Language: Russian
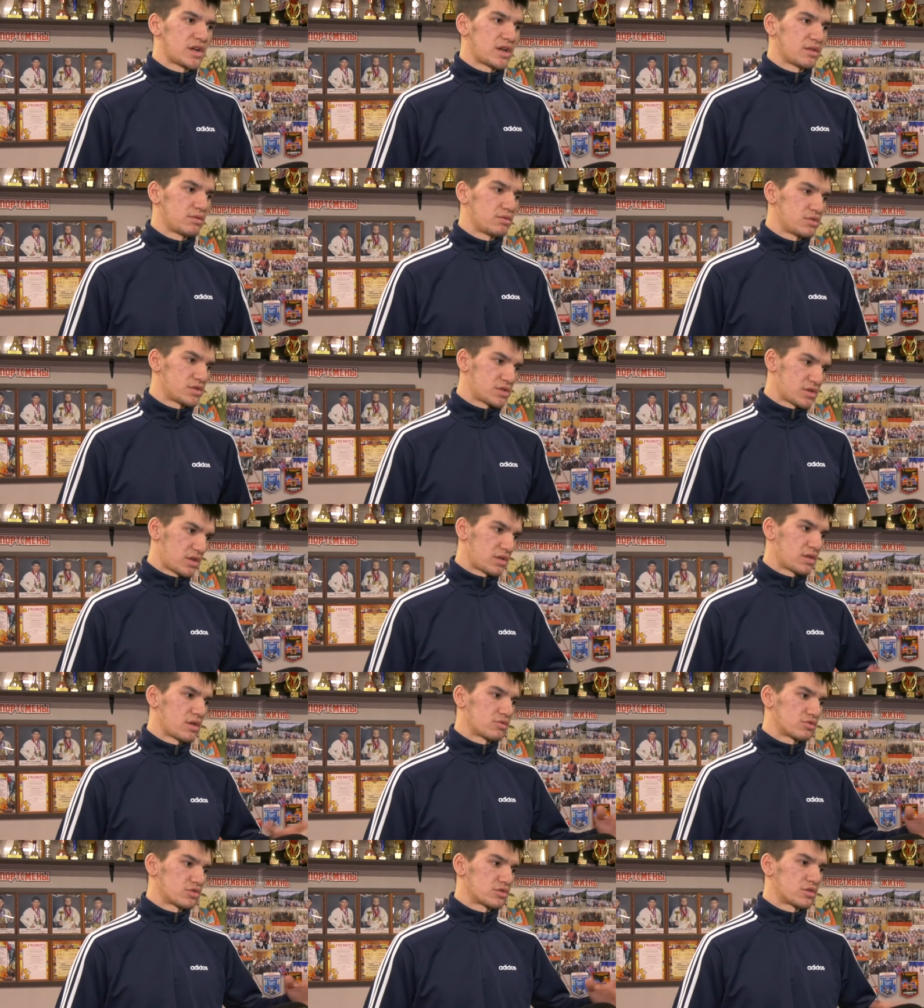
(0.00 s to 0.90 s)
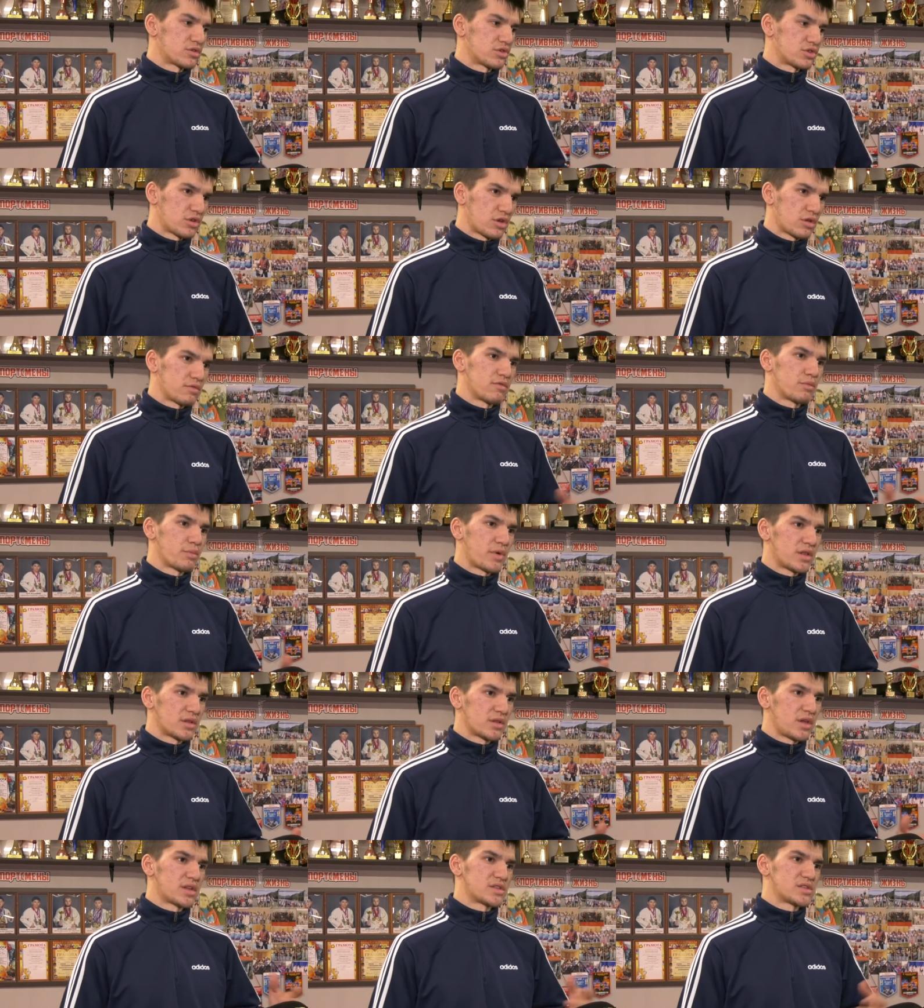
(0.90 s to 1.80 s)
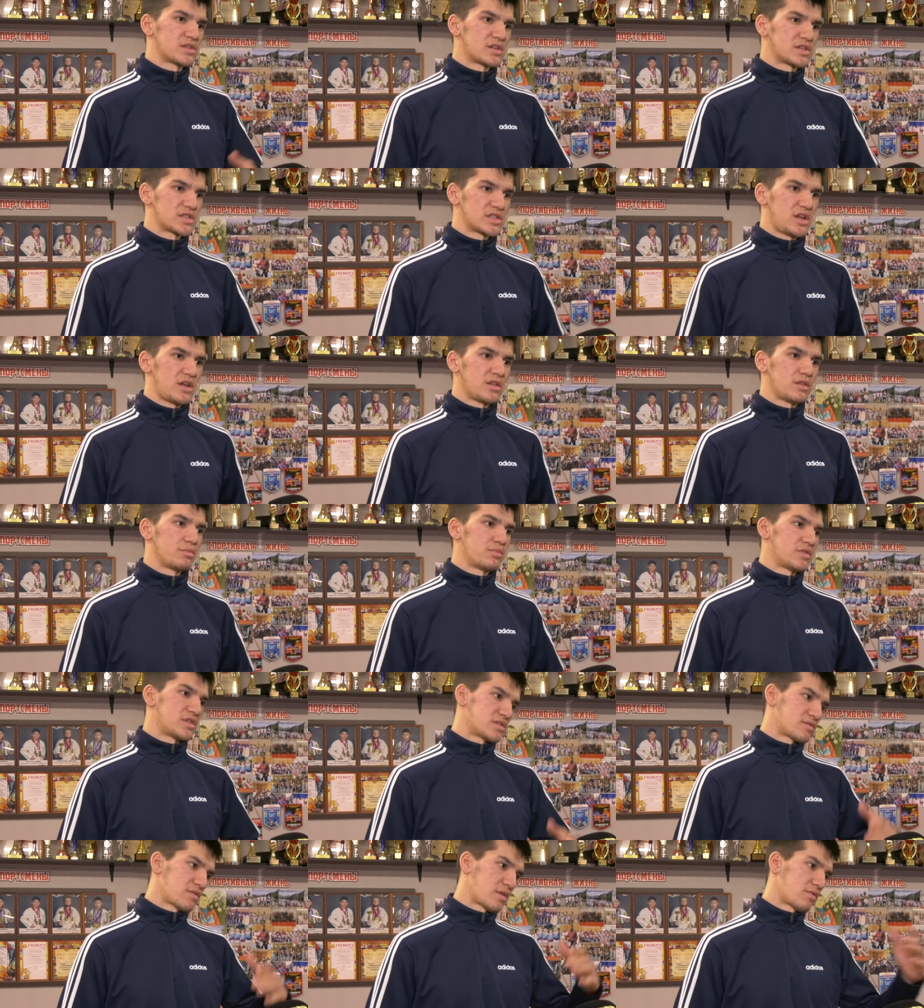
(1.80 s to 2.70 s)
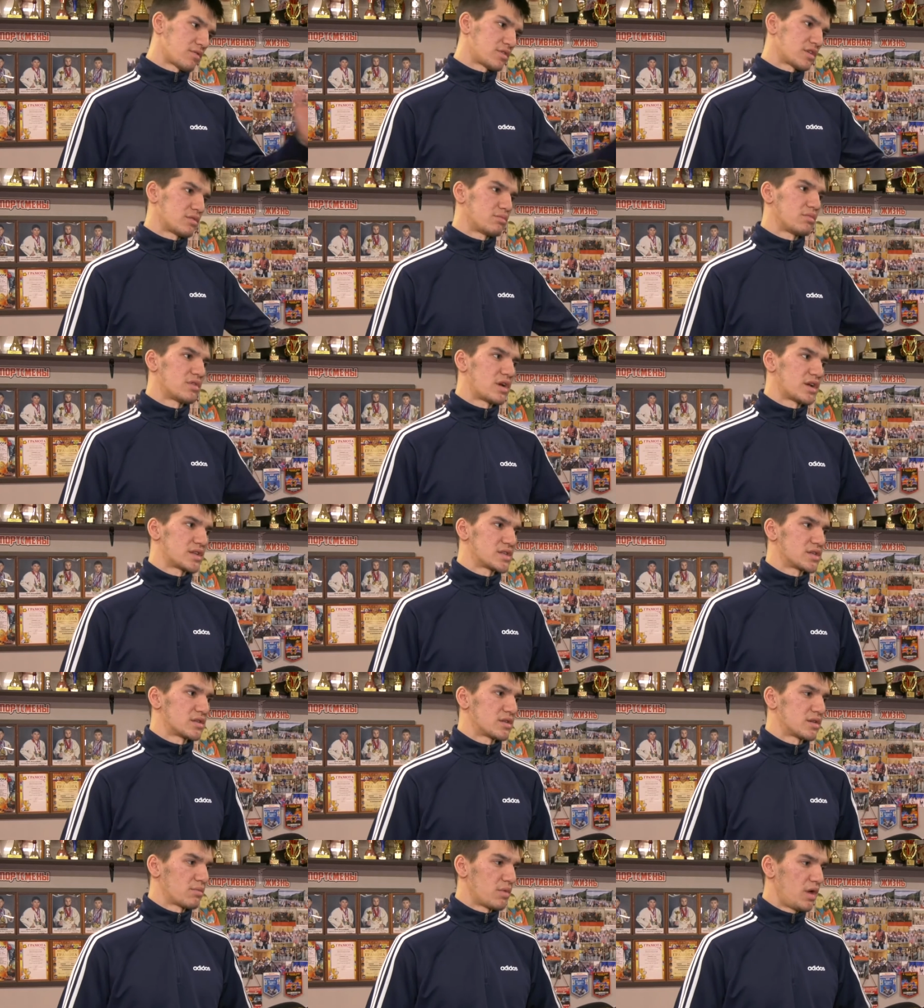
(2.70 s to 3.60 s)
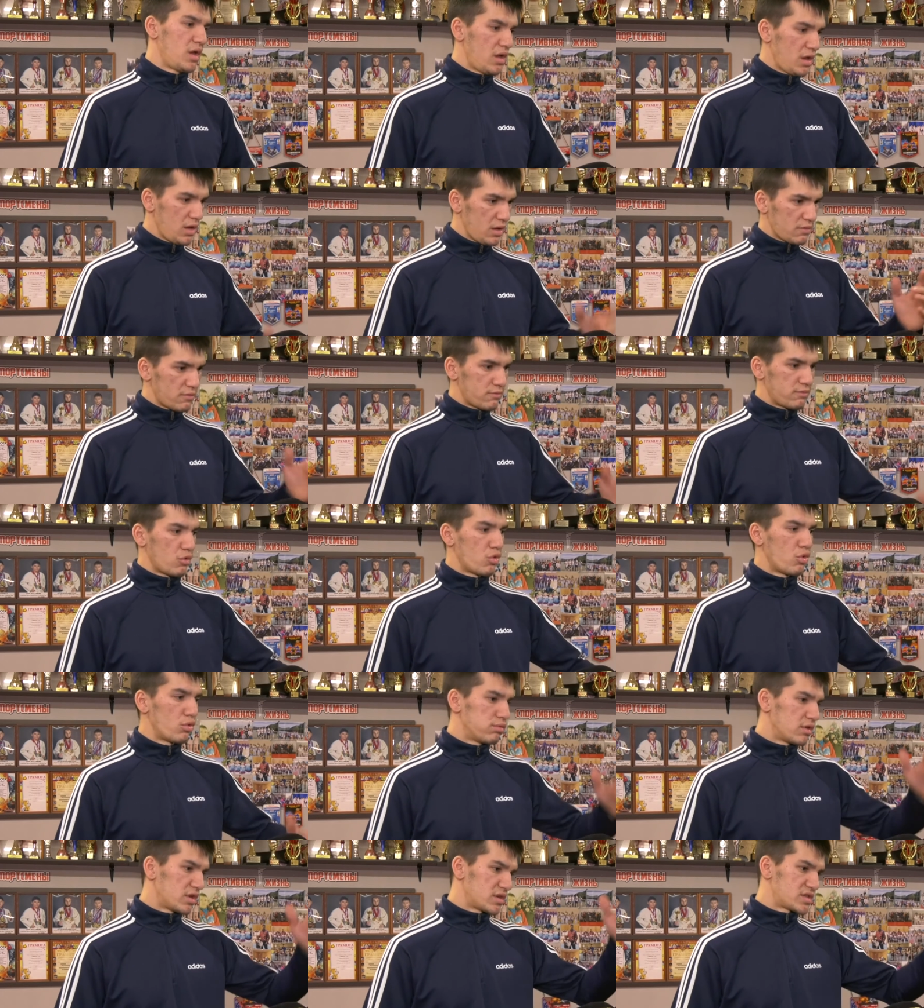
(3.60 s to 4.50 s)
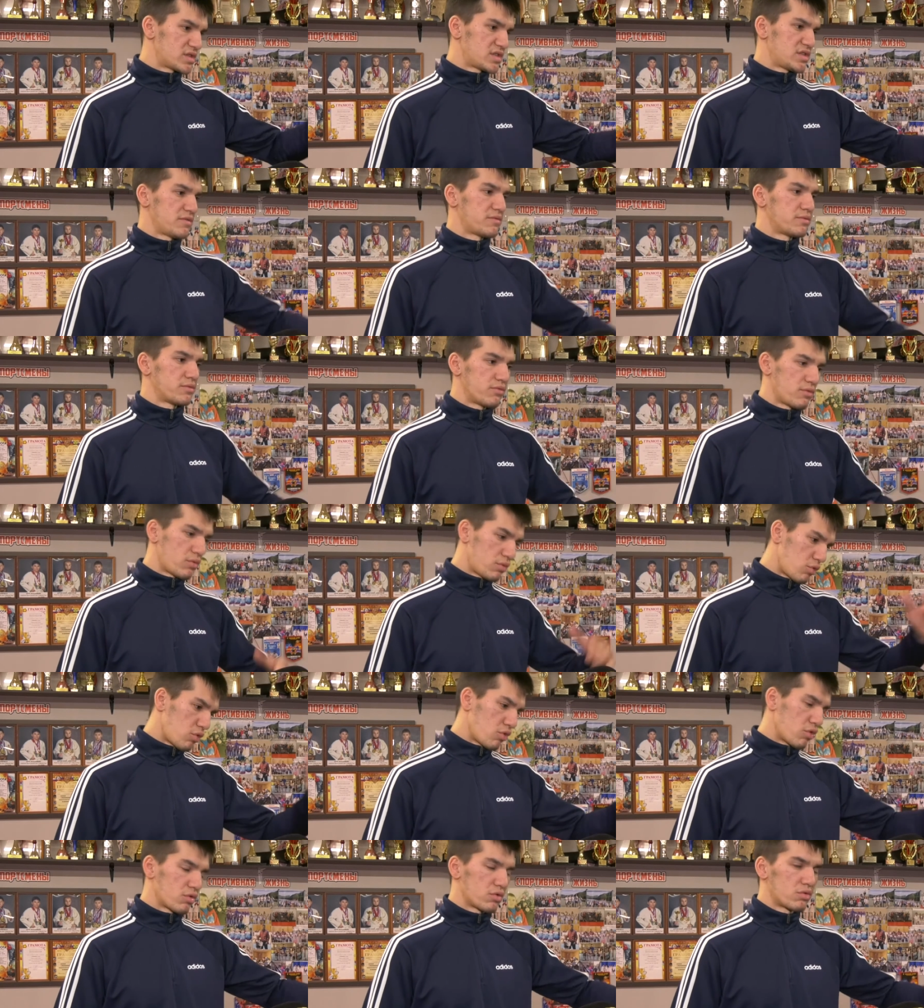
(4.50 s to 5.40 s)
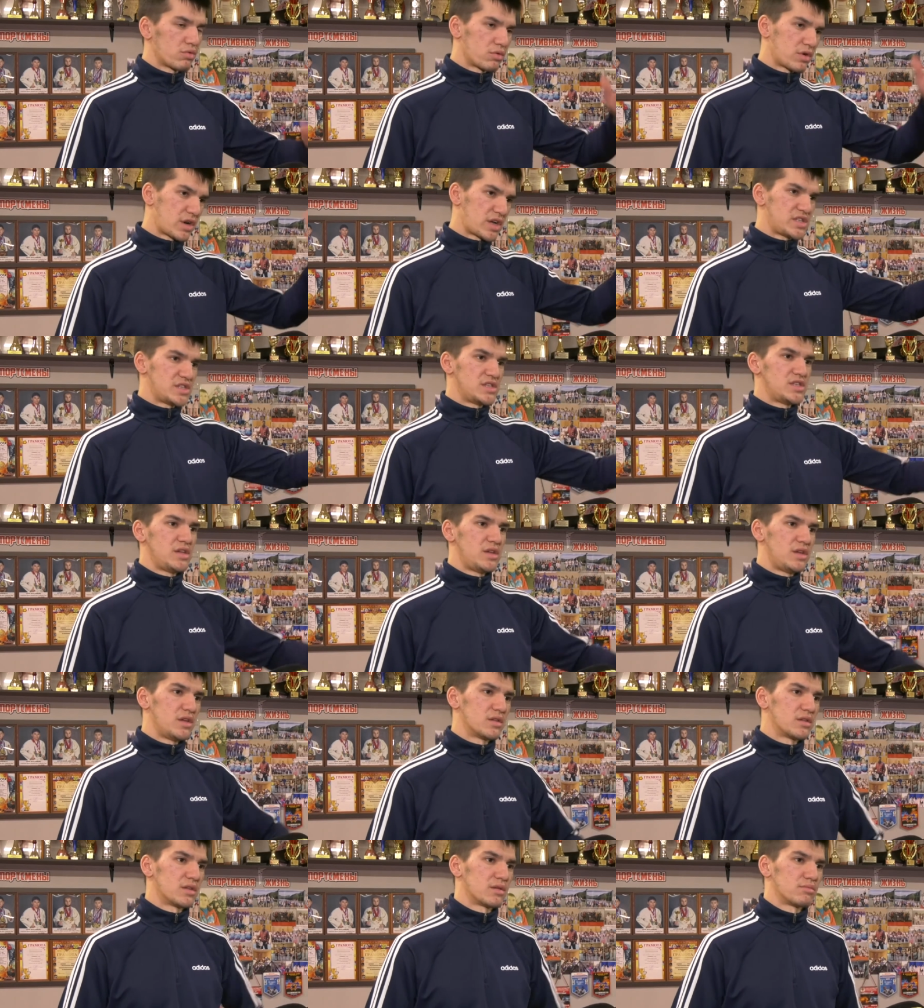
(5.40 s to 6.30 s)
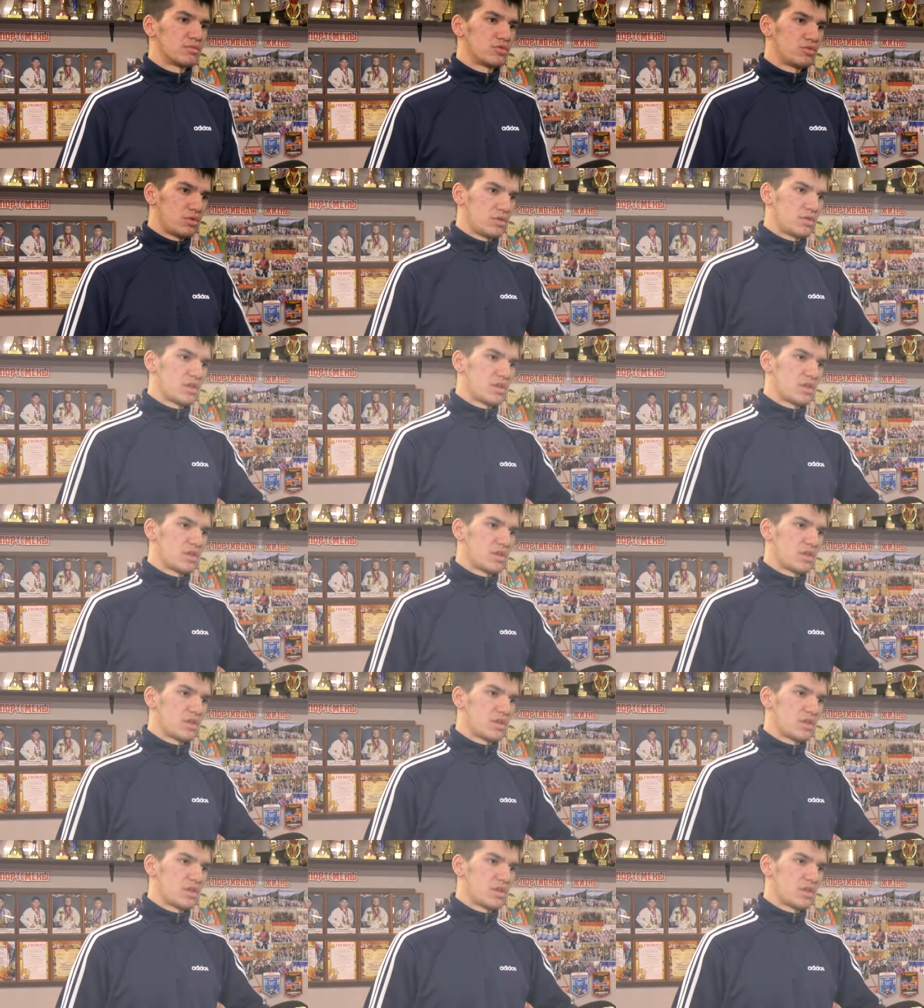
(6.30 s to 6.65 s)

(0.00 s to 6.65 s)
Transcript: то есть когда уже начинают выполняться разряды, присваивать, отбираться там в область, СФУ, округ, Россия, там, ну и